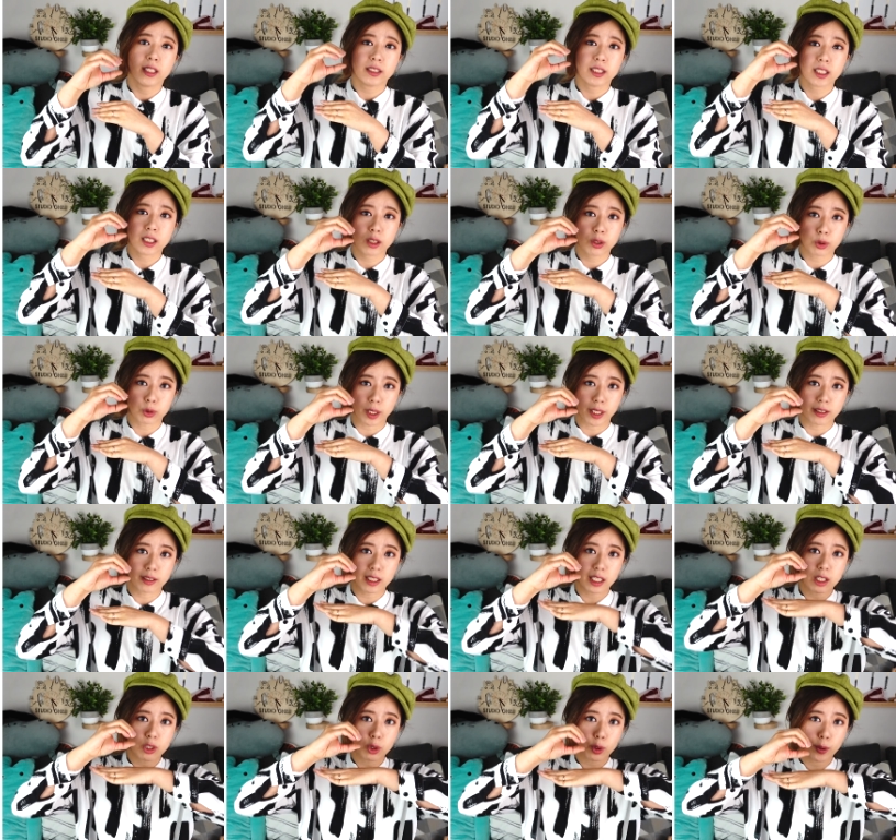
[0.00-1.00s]
这个水
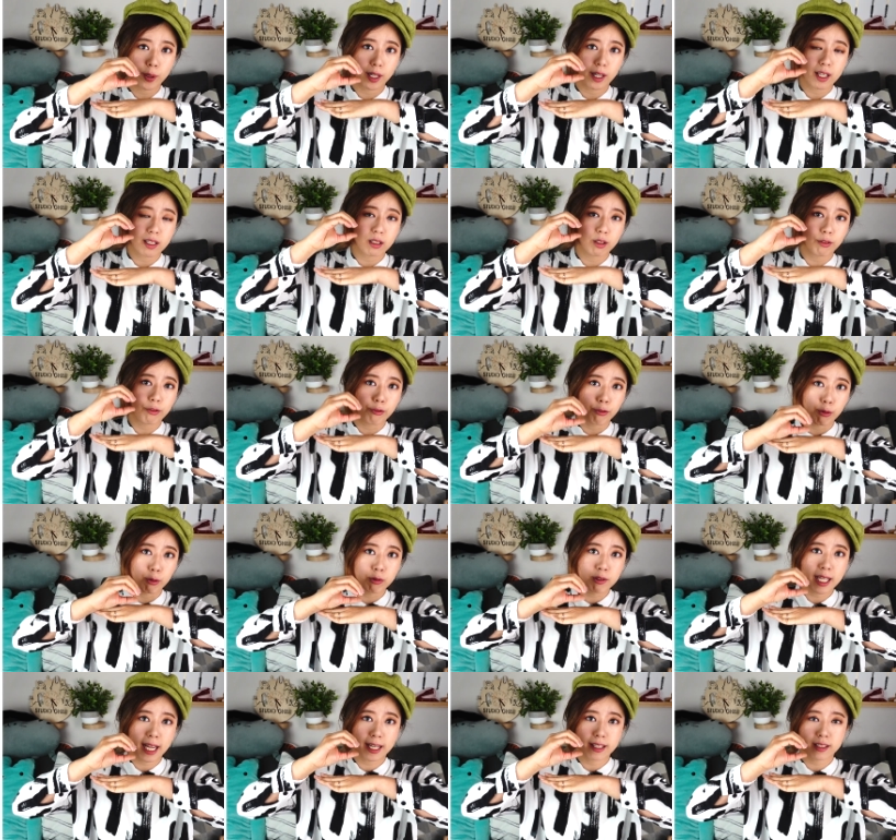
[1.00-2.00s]
滴就会类似
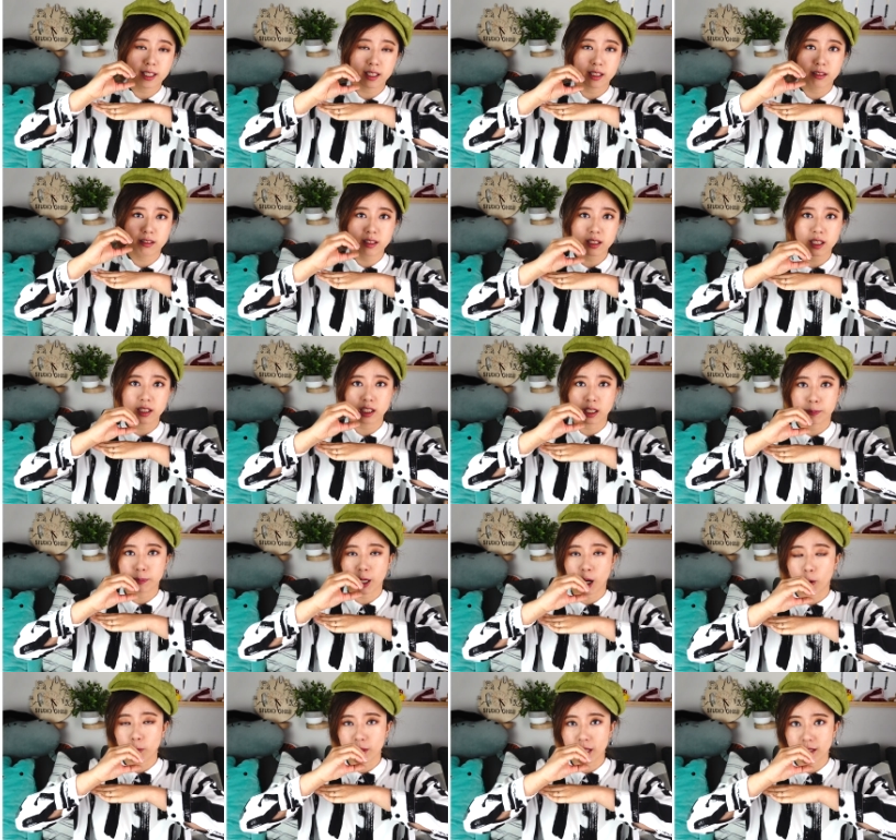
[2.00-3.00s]
浮在这个热的
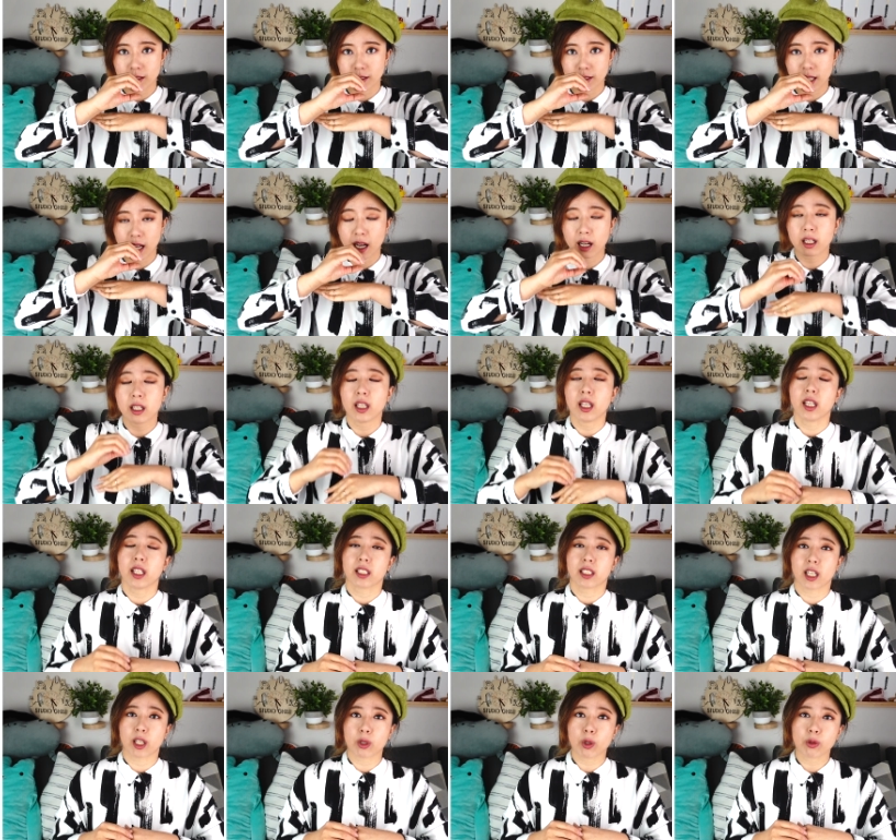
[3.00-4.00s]
表面上。
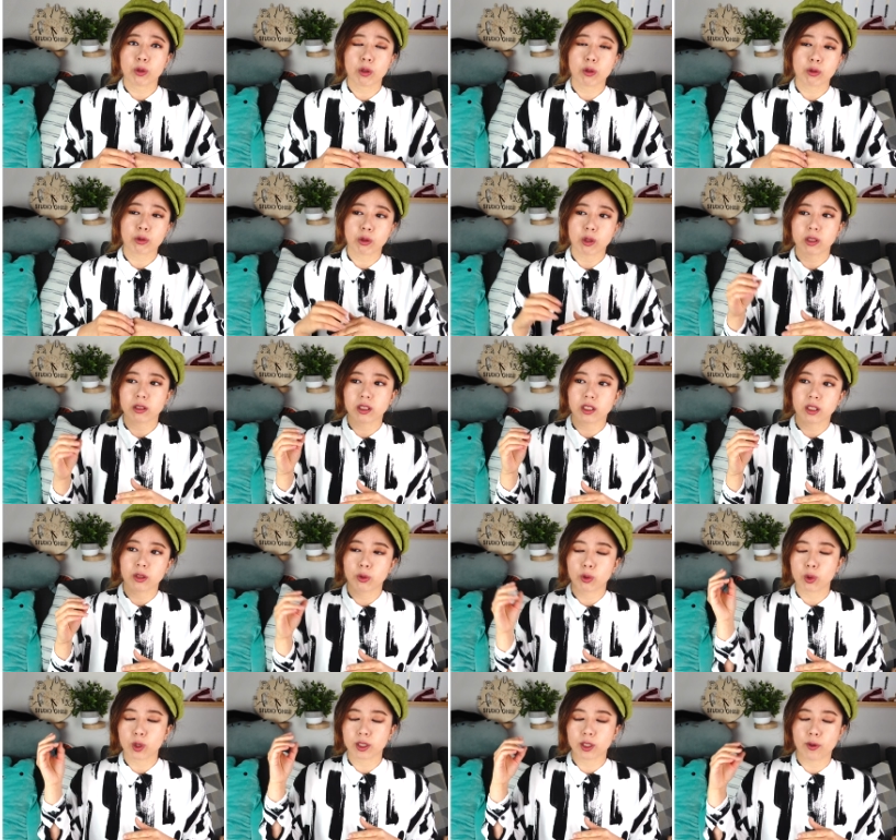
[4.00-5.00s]
也就是说呢，
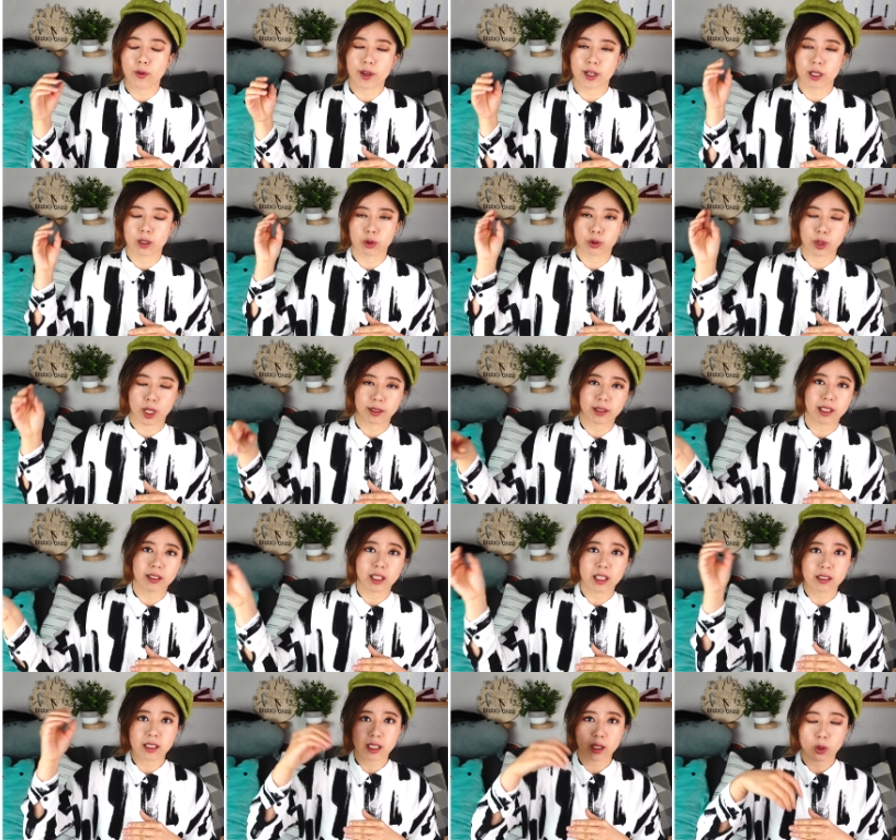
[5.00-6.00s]
如果你有一个水滴
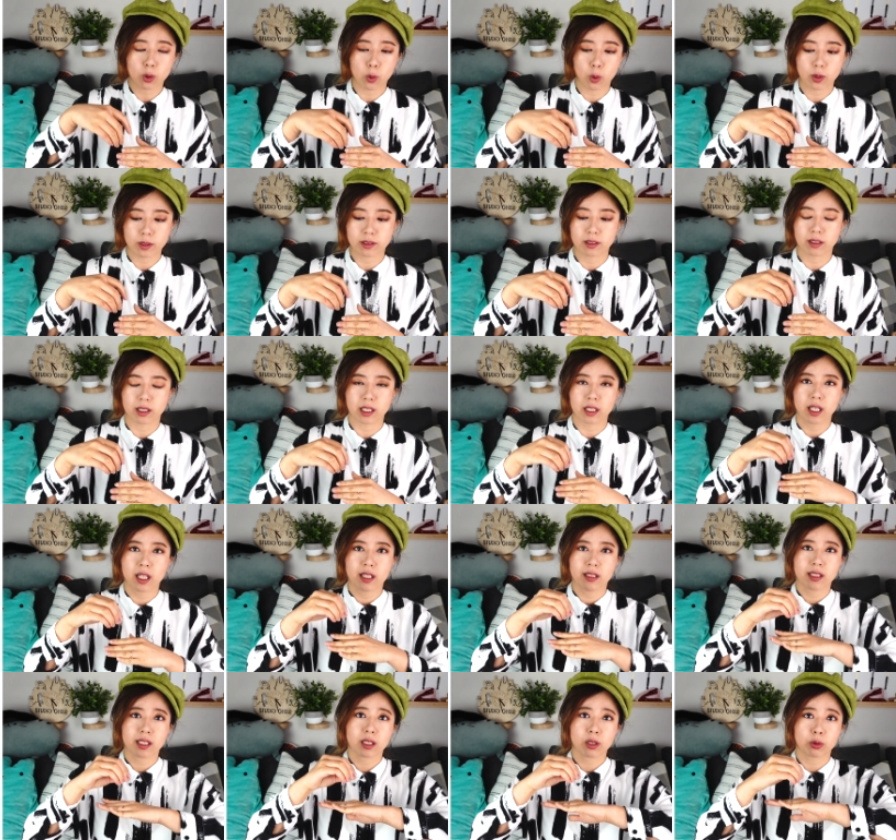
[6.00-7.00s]
滴进锅子里，
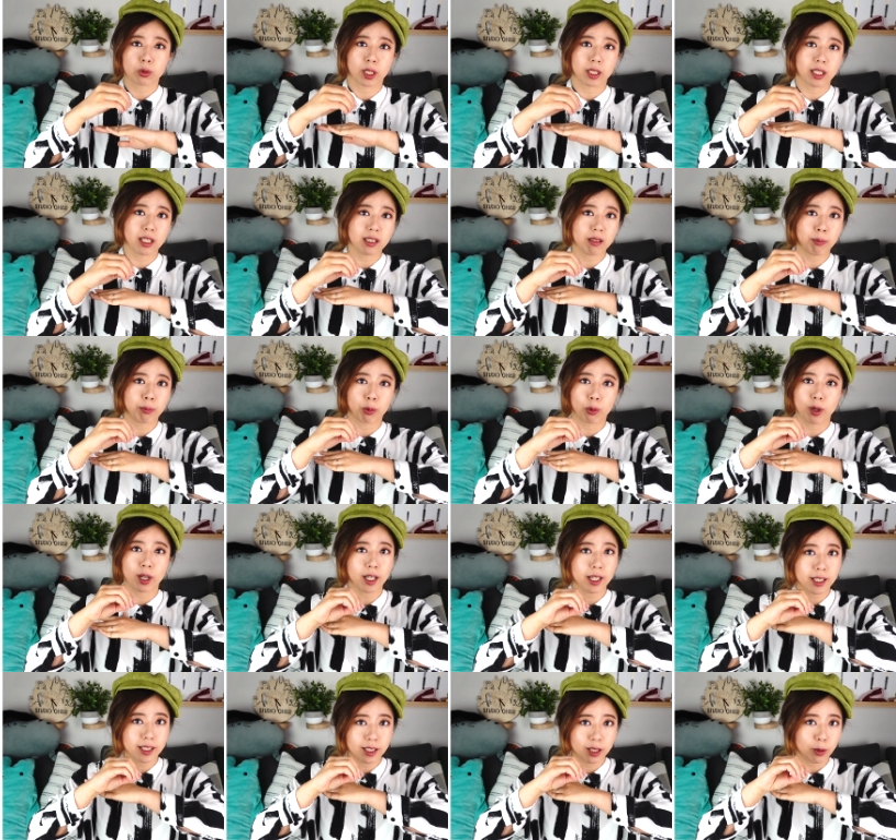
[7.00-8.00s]
这个水滴是不会
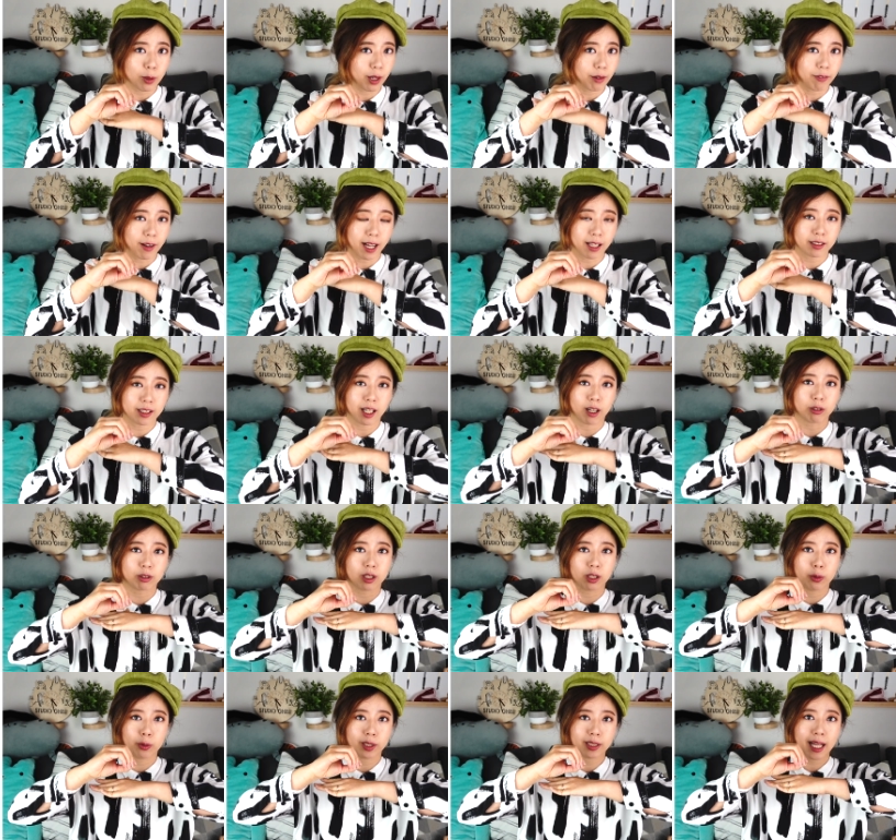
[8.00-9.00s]
立刻挥发掉
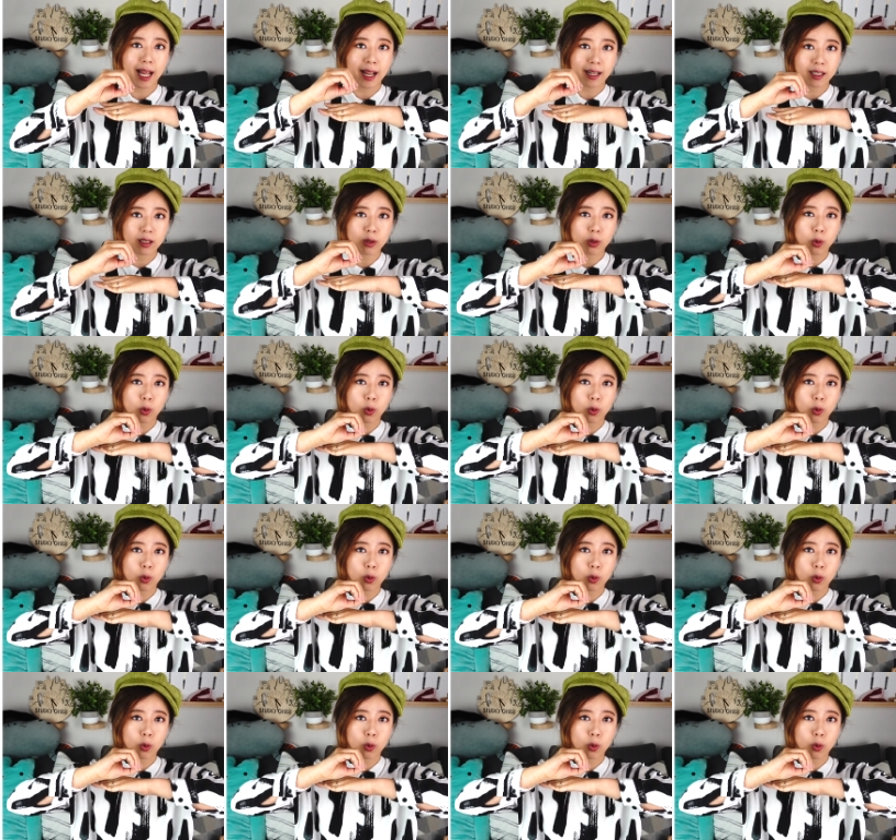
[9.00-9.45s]
的，因为它跟